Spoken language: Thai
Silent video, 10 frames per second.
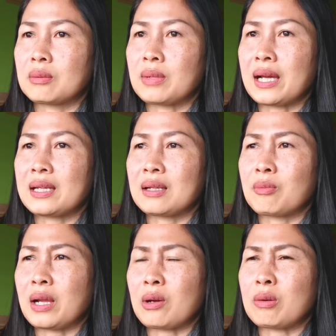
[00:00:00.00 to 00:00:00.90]
ทำลาย
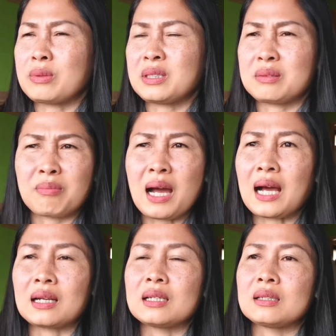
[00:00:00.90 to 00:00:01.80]
ทำลายความรู้สึกมา
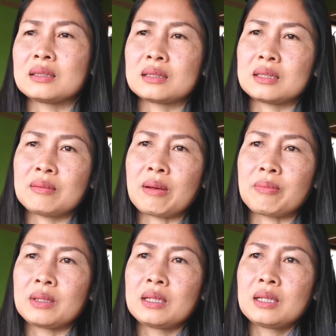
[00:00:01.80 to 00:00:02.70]
กเลยทั้งที่แบบ
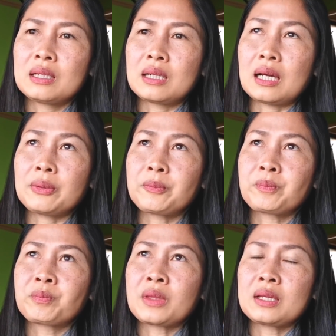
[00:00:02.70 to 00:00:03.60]
นะ
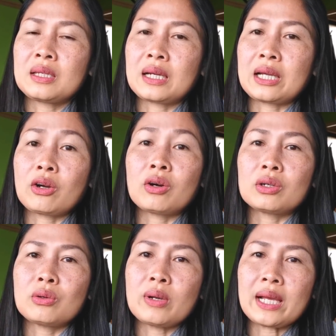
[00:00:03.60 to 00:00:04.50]
ยังไงก็
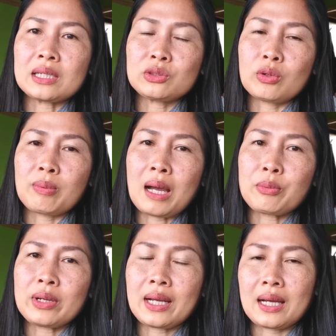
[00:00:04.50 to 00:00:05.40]
ดูแลกันสุขภาพ
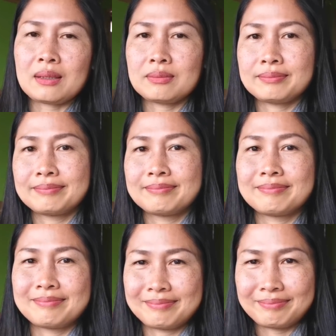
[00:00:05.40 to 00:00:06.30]
ด้วยนะคะ
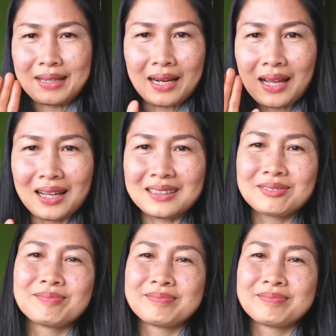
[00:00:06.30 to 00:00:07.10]
ไปแล้วค่ะ